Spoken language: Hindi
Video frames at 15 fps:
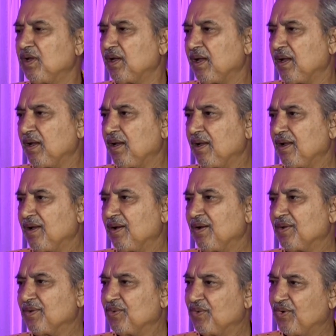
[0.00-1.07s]
हैं सपने बहुत
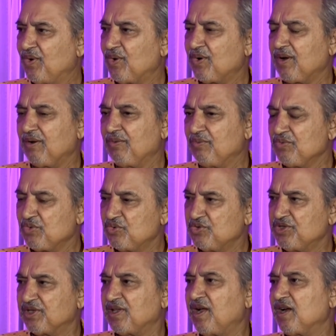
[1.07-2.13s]
होते हैं और उनको
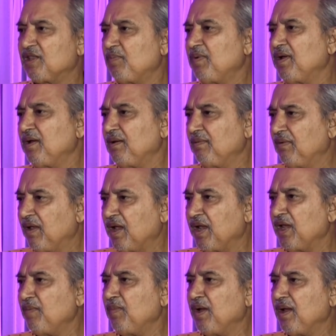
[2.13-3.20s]
यथार्थ पे
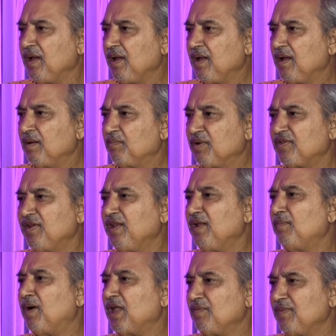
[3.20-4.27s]
लाने में हम्म। पसीने
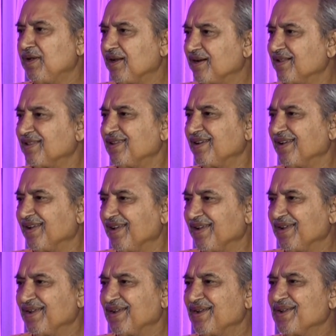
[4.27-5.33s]
बाद में निकलते हैं
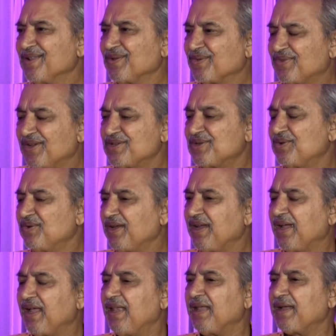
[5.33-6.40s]
हाँ। तो सच तो ये
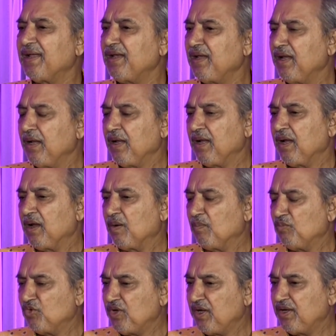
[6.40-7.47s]
है लेकिन
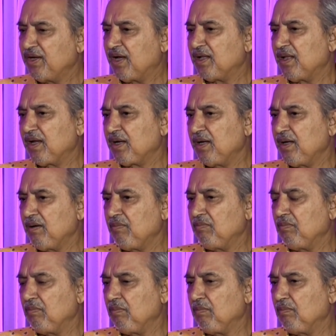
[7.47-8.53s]
मुझे याद है कि
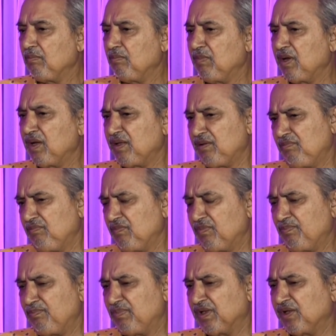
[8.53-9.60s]
मैं
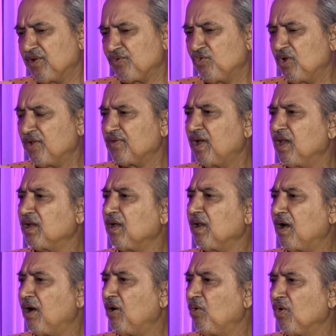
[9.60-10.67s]
पंद्रह सोलह साल के
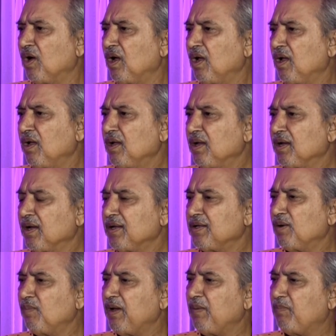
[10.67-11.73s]
रहा होगा हम्म। कि
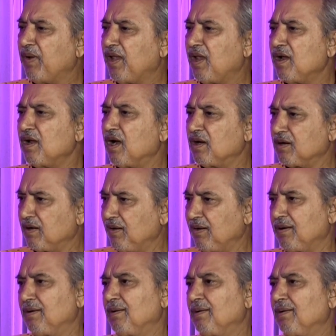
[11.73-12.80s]
जब मैंने पहला नाटक
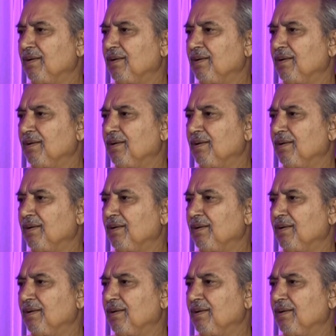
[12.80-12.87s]
लिखा